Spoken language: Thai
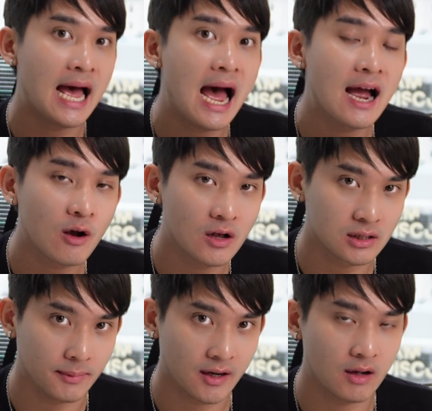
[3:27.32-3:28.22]
ทางก
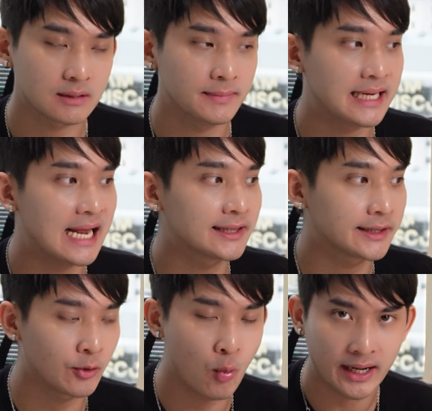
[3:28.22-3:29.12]
สบทจะมีการ
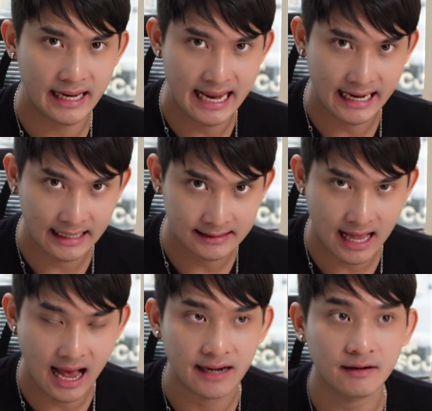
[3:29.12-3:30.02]
ตรวจเอก
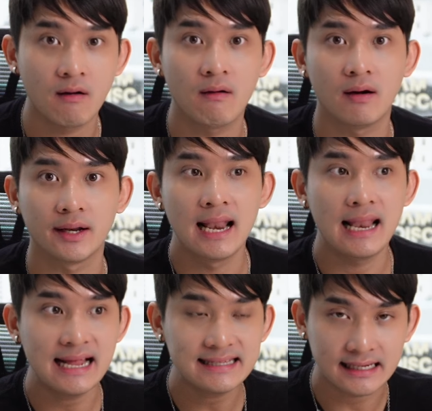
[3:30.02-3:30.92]
สารก่อน
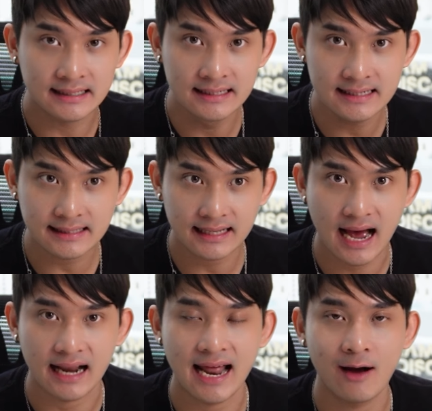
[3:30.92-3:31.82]
และจะขึ้นส
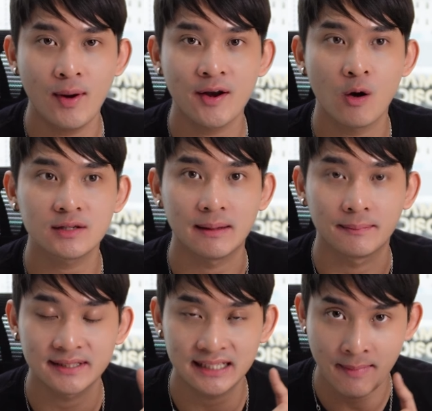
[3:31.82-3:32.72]
ถานะว่าน้องส
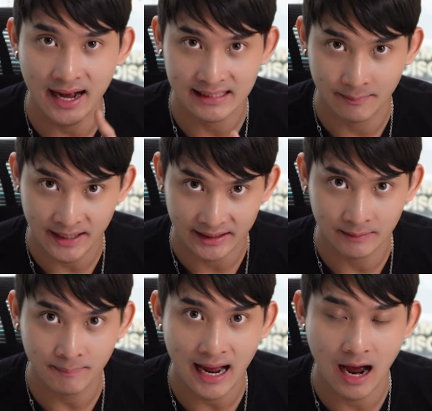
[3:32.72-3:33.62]
สมัครสำเร็จห
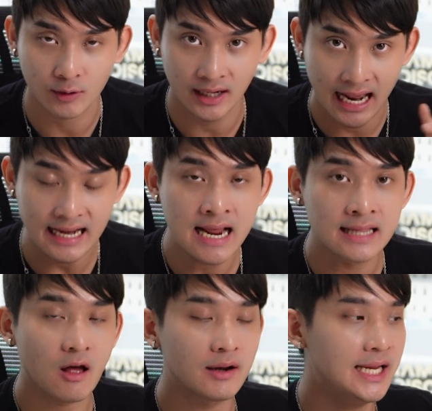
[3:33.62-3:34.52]
รือเปล่า ดังนั้น
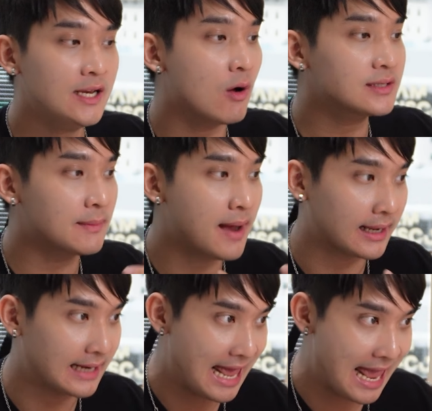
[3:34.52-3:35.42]
ตอนที่น้องสมั
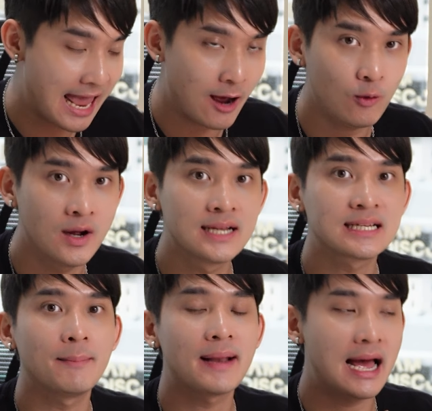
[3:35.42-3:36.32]
ครแล้ว
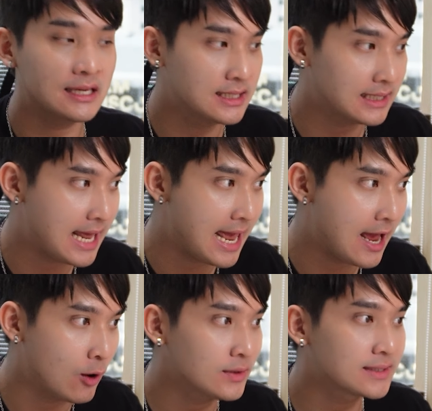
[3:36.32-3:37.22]
ชำระเงินแล้
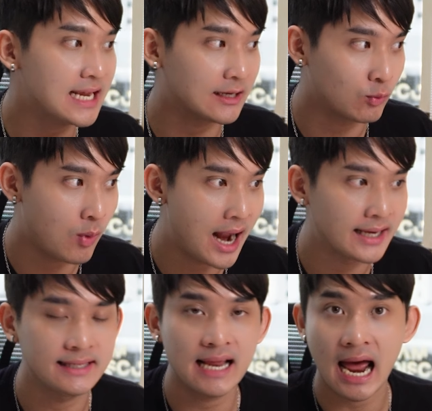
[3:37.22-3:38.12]
ว 7 วัน
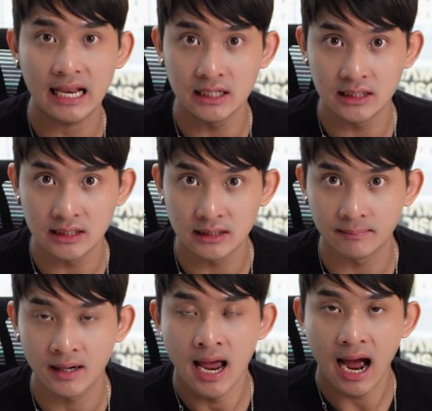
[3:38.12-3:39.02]
อย่าลืม
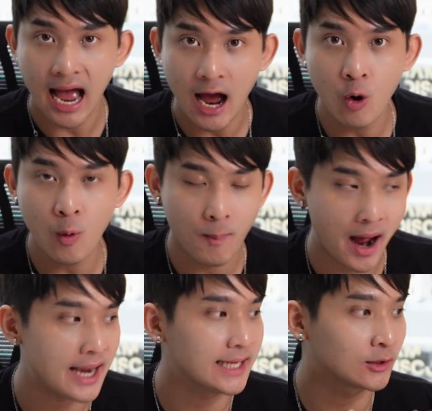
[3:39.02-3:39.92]
เข้าไป
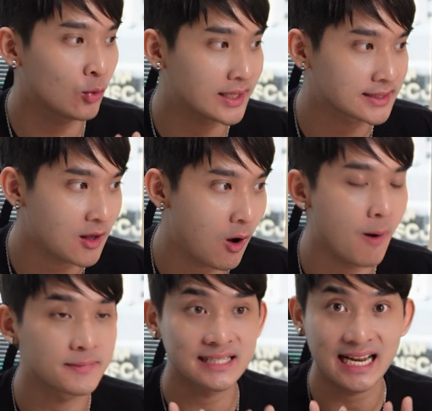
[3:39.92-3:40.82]
ตรวจสอ
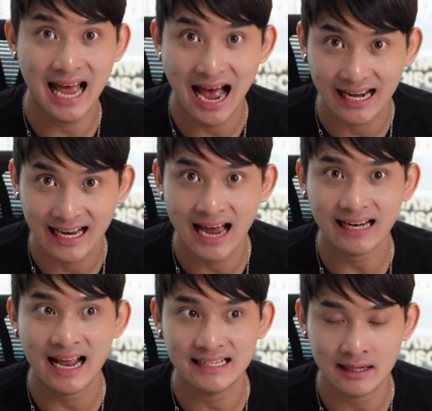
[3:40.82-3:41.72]
บสถานะ
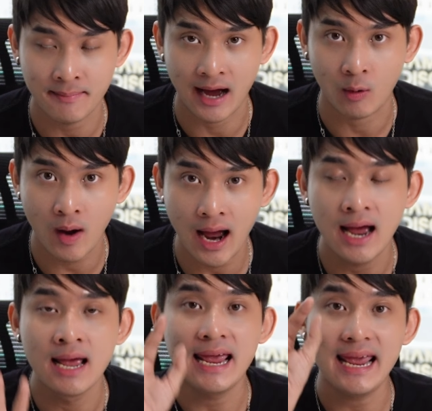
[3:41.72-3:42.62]
การสมัครว่า
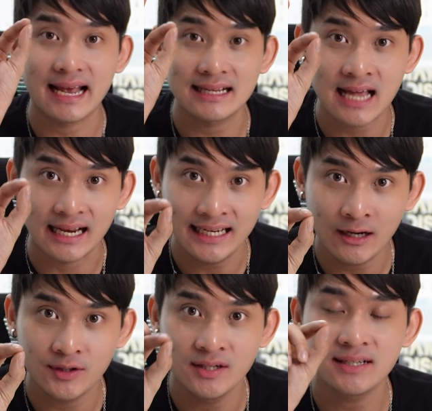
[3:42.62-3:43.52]
เอกสารที่
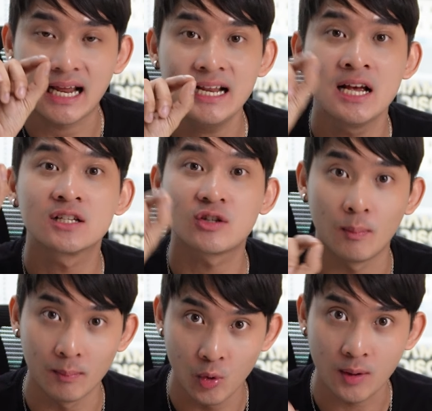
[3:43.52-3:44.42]
เรายื่นนั้นส
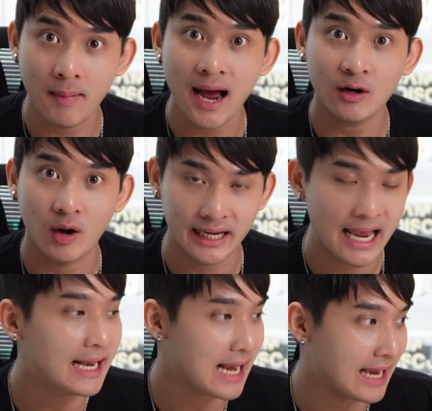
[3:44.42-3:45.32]
มบูรณ์มากน้อย
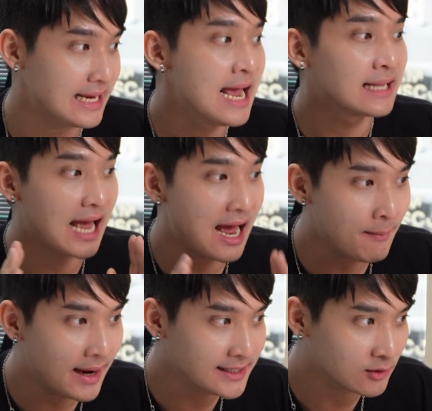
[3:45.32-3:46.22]
แค่ไหน ถ้า
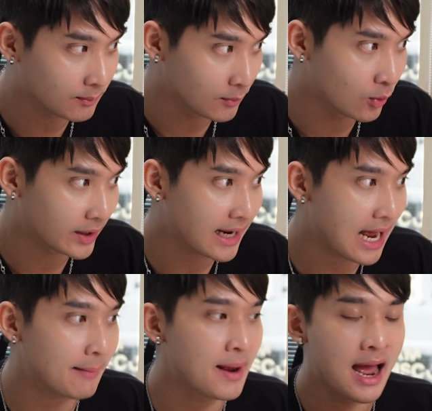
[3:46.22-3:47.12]
ไม่สมบูรณ์นะ
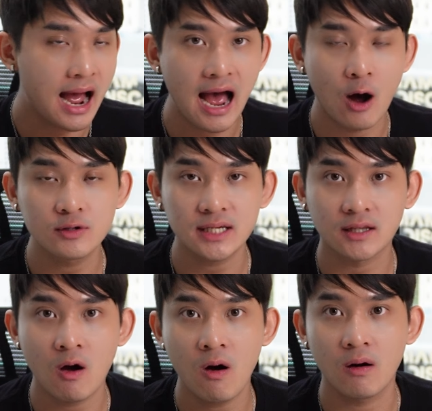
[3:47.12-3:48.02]
ครับ เขาจะ
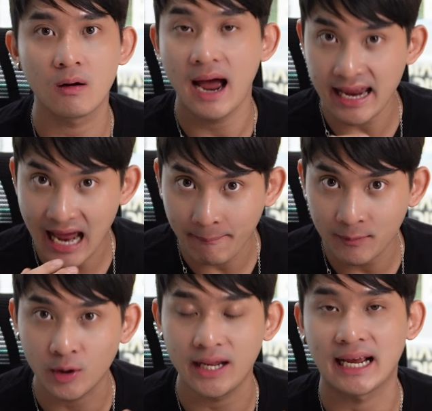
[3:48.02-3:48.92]
ต้องให้อัป
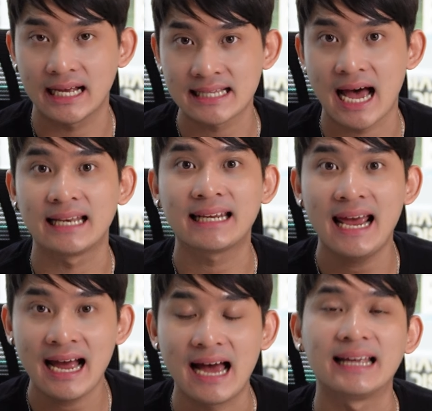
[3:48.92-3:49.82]
โหลดเอกสาร
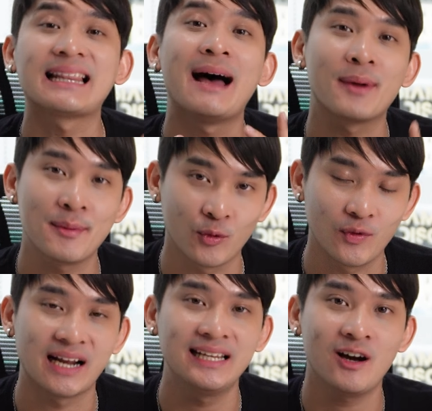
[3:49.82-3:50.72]
แก้ไขตามกำหนด
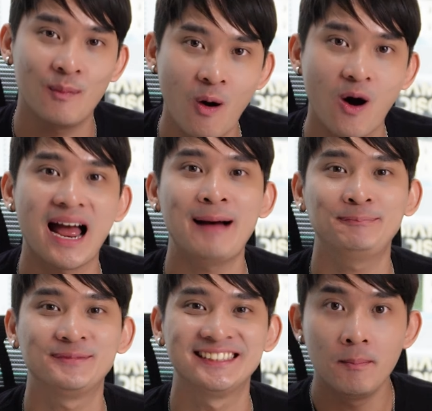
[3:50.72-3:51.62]
เวลาที่เขาบอกครับ
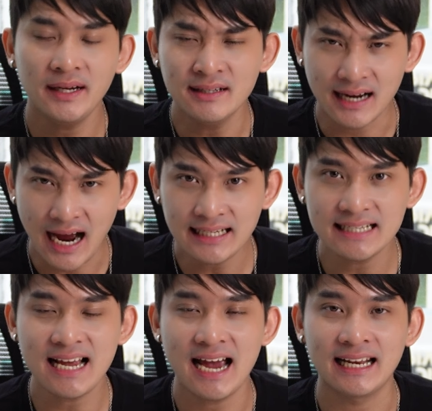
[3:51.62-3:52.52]
มาถึงค่า
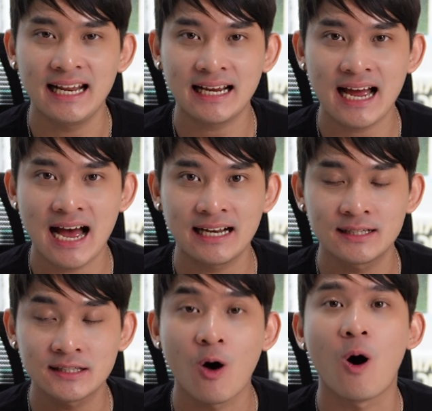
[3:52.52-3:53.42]
ใช้จ่ายในการ
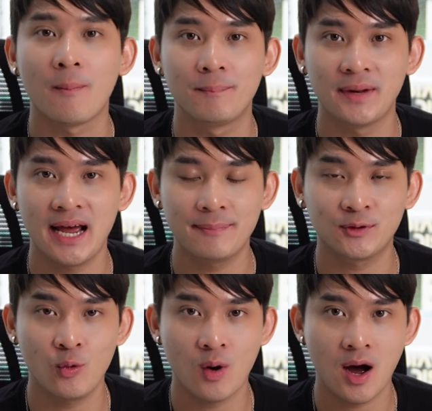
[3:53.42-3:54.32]
สอบนะครับ
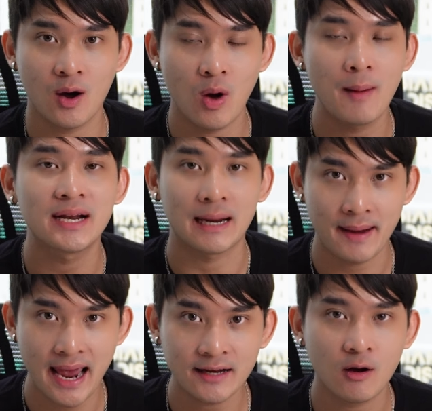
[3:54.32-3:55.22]
ตัวความถนัด
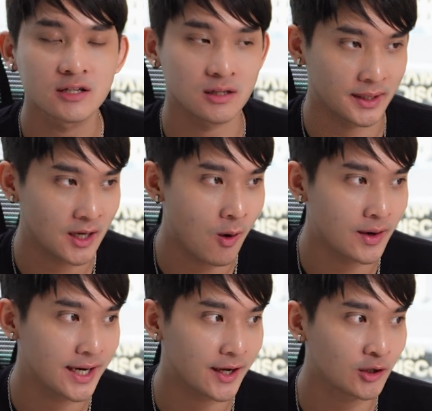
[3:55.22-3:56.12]
แพทย์กสพท
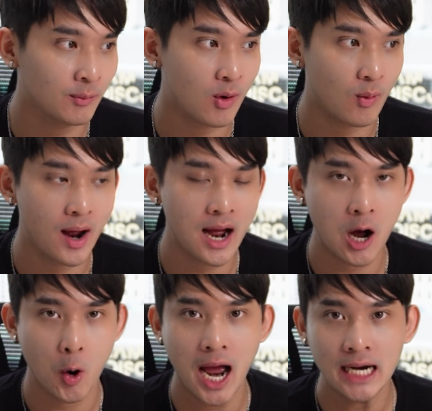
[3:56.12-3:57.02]
เนี่ยก็ต้องบอกว่า
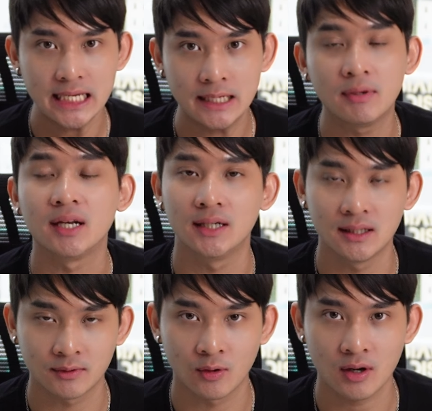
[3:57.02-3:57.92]
เขาอ้างอิงเหมือนเดิ
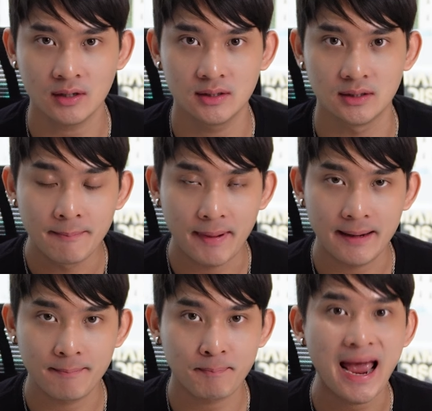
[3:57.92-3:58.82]
มเนาะก็คือเป็น